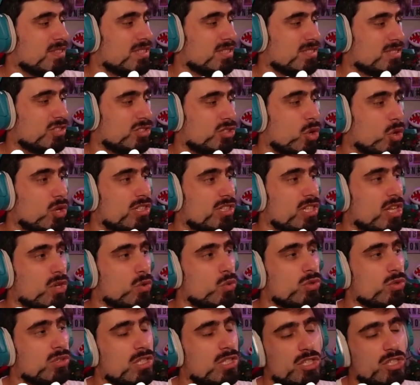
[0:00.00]
Soldier
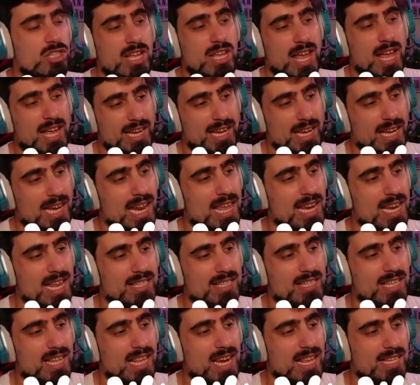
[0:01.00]
11, e anche lei nei
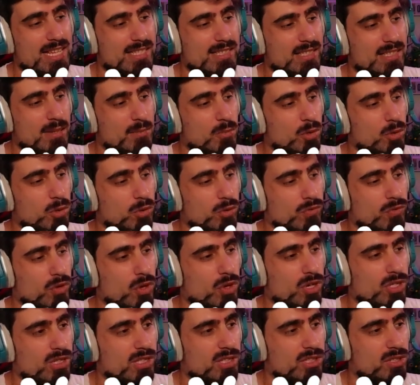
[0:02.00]
TRS è molto
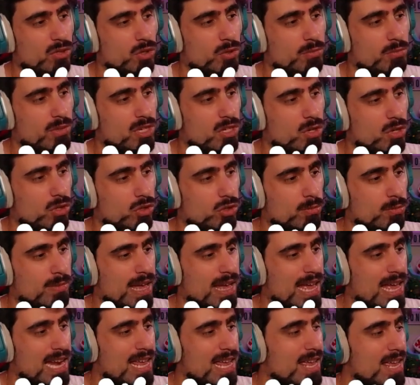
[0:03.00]
forte, se non mi ricordo
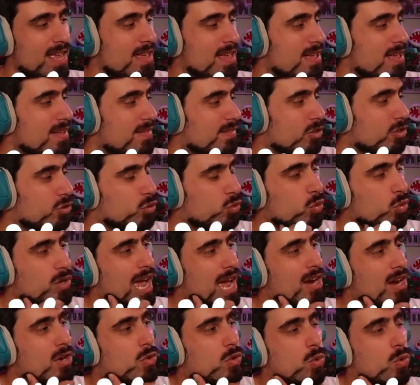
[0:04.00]
male.
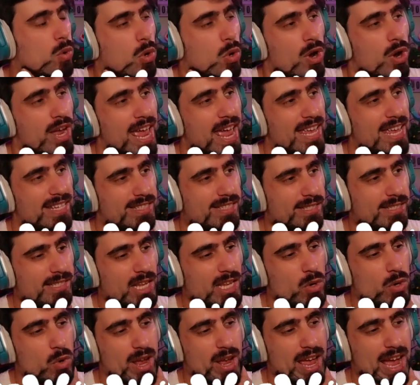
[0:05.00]
Sukaku
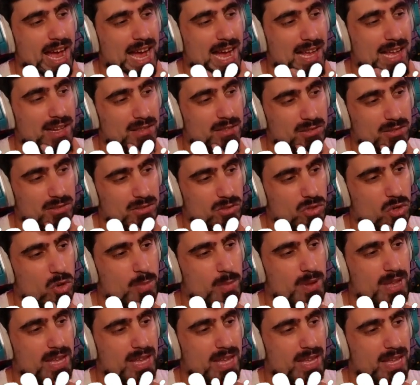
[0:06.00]
OS o EA, eh,
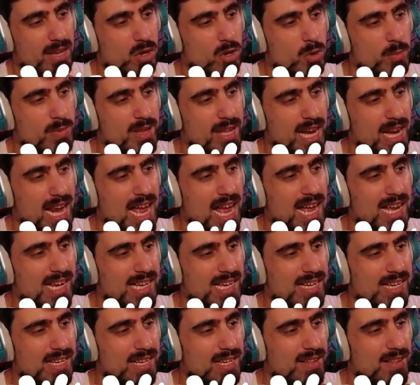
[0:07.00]
come, come,
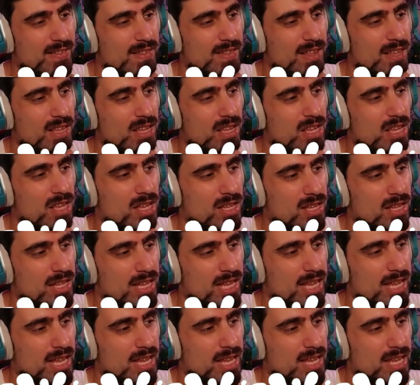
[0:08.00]
rank
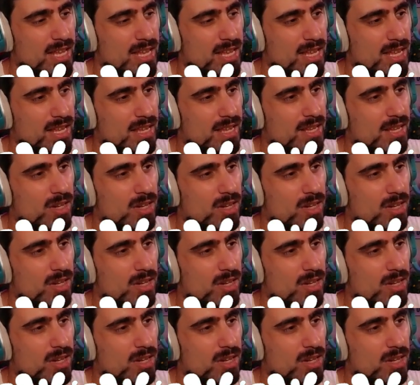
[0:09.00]
e